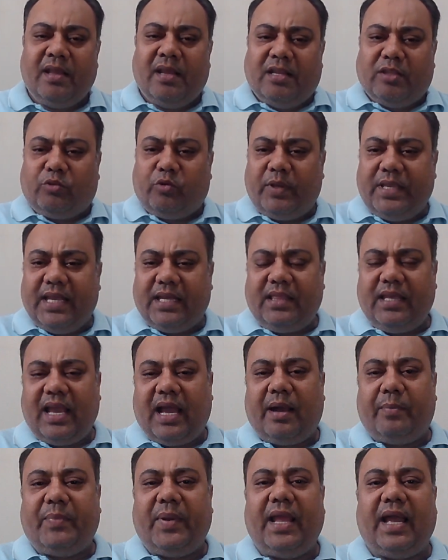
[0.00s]
तो यदि
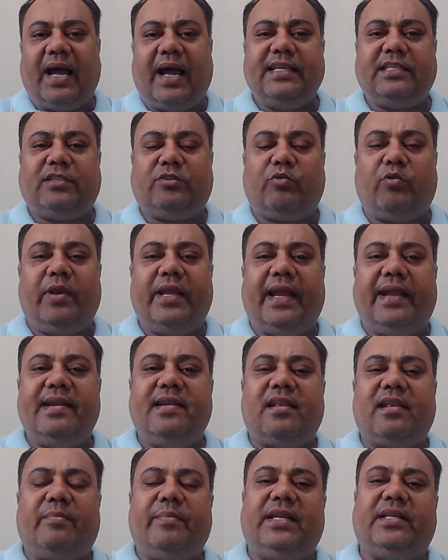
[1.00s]
आपने हाई स्कूल या
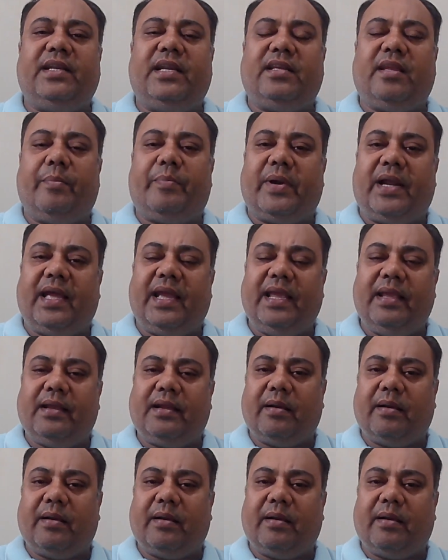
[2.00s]
इंटरमीडिएट की पढ़ाई